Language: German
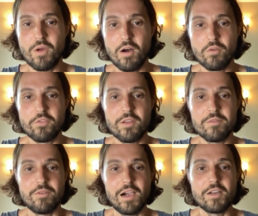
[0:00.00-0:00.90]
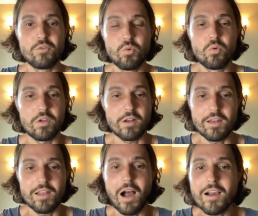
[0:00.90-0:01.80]
zu Hause, weil du
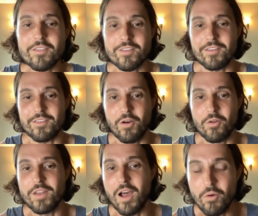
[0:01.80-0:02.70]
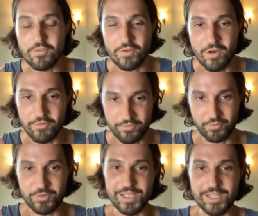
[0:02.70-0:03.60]
gerade Angst hast, aus dem Haus
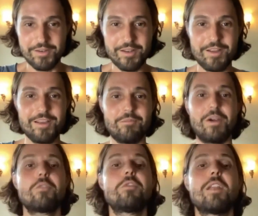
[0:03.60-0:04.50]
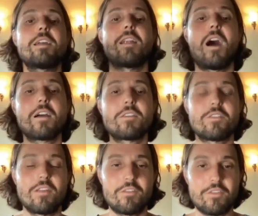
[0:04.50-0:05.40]
rauszugehen, weil du vielleicht
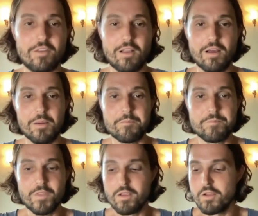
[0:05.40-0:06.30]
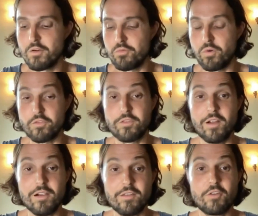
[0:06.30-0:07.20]
Angst hast, ähm, vor
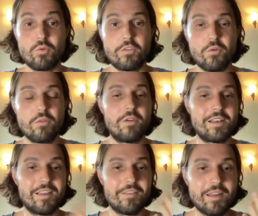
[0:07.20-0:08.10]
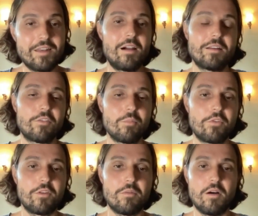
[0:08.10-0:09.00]
sozialen Situationen, weil das dein altes
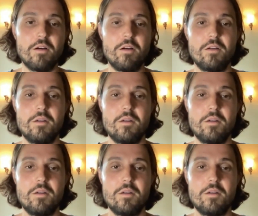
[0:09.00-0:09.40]
Muster war.